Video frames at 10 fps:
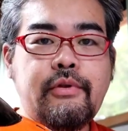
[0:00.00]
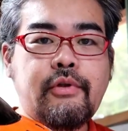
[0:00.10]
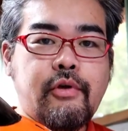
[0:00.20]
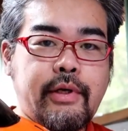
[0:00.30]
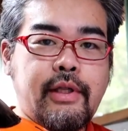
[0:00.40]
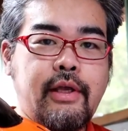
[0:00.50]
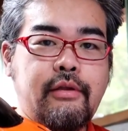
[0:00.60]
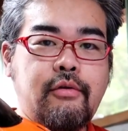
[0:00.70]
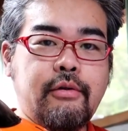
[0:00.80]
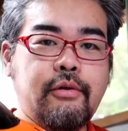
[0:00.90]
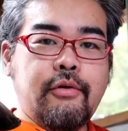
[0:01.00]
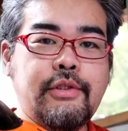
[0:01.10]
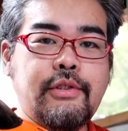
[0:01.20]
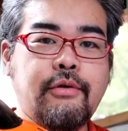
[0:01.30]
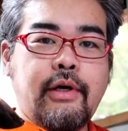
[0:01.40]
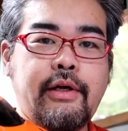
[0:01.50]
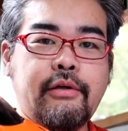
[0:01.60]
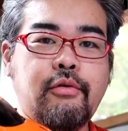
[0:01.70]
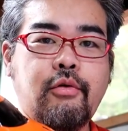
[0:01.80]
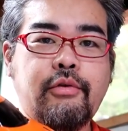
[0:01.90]
というわけで動画のご視聴あり
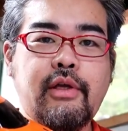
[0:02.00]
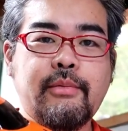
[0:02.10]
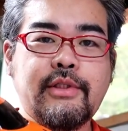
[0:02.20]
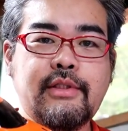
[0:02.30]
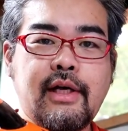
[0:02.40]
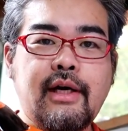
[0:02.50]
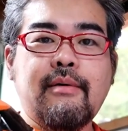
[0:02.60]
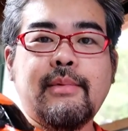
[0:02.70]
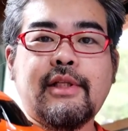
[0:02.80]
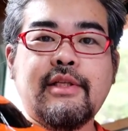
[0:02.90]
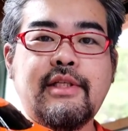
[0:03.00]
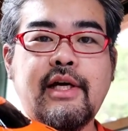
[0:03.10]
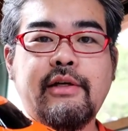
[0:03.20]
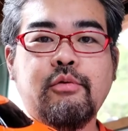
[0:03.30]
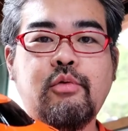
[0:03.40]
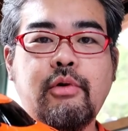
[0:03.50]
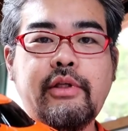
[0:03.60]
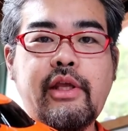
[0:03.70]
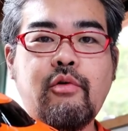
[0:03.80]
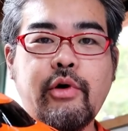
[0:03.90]
がとうございました。また次回の動画
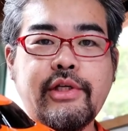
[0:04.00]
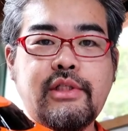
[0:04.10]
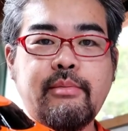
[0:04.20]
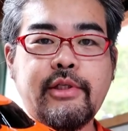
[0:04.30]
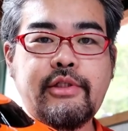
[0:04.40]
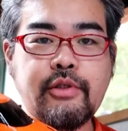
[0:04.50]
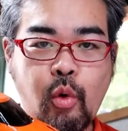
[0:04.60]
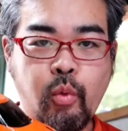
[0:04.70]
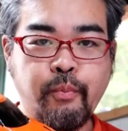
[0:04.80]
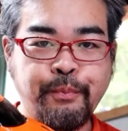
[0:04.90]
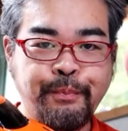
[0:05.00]
でお会いしましょう。